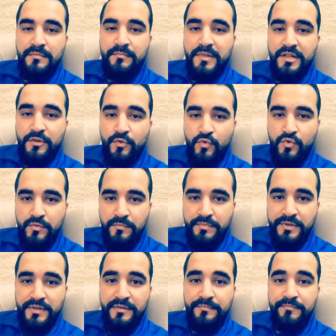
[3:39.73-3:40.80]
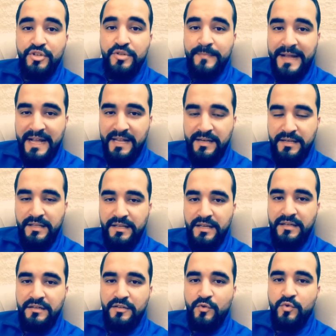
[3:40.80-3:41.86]
مطلوب مش
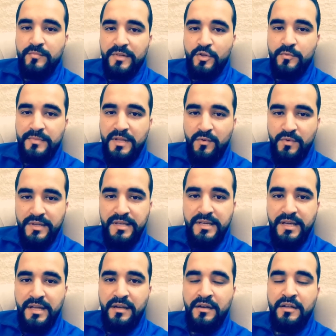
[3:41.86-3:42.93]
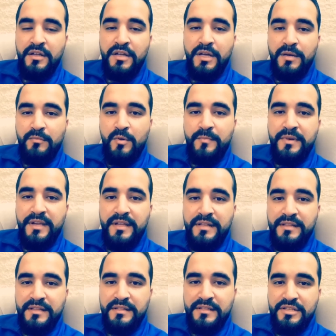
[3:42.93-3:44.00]
محليا يكون مطلوب دوليا
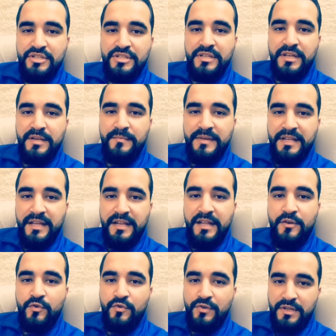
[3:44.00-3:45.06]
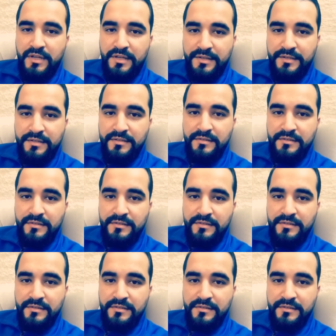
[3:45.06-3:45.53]
ممكن تشتغل من خلاله اونلاين